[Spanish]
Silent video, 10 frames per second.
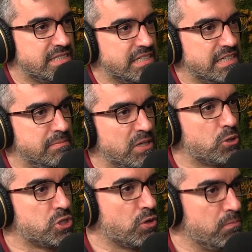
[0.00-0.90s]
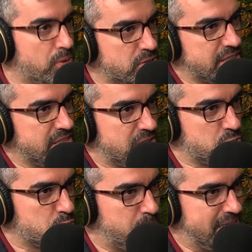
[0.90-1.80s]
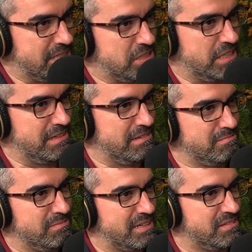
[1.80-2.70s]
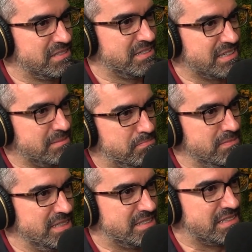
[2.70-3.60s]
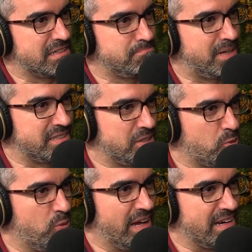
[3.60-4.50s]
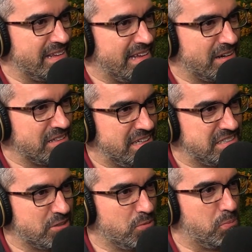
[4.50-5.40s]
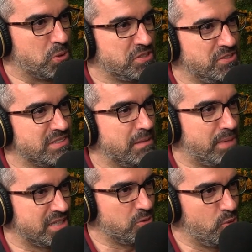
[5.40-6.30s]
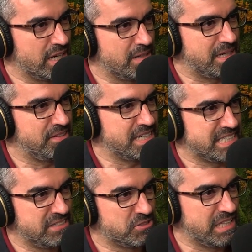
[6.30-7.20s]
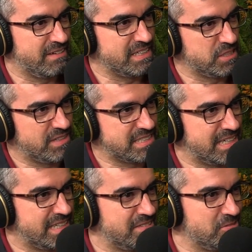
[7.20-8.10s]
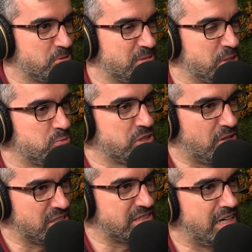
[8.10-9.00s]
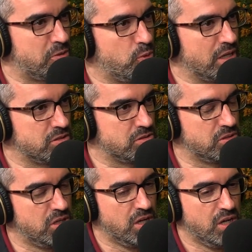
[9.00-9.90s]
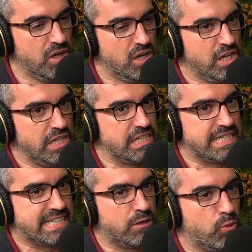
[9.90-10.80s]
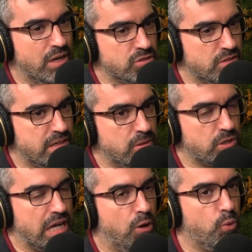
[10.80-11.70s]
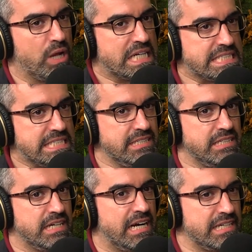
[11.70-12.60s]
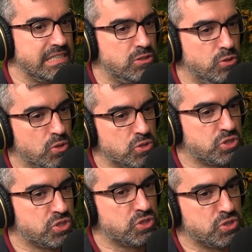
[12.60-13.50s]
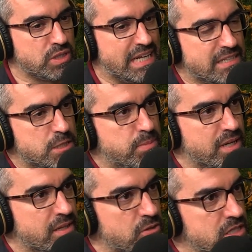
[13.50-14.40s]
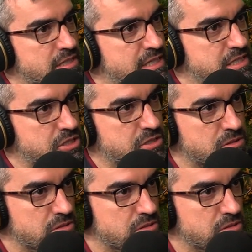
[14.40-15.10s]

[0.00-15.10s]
que mejor se comportan entre sus pares. Eh, parece ser que esta particularidad, de esta composición tan particular que parece que se nos quedaba desfasada hace unos meses, pues ahora está jugando está jugando a favor. Aún así, hay dos grandes perdedores de la sesión,